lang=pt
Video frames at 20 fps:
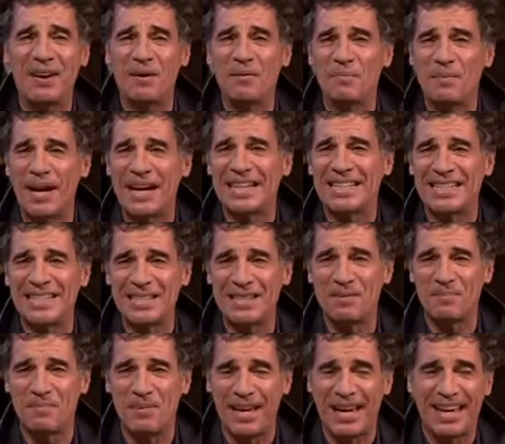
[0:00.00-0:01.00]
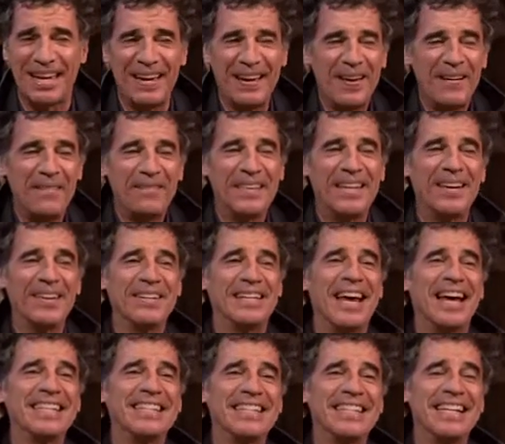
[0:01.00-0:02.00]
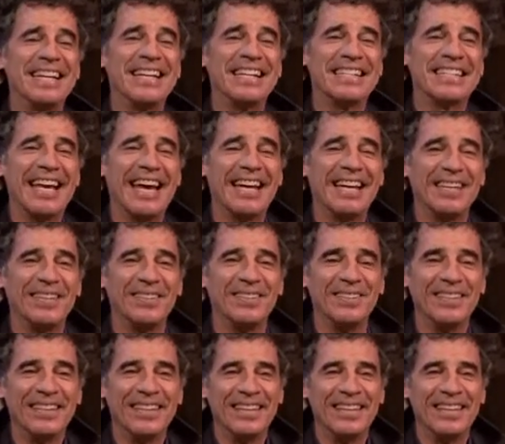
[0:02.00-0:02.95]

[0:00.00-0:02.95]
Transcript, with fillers: não participei. Eu já tinha saído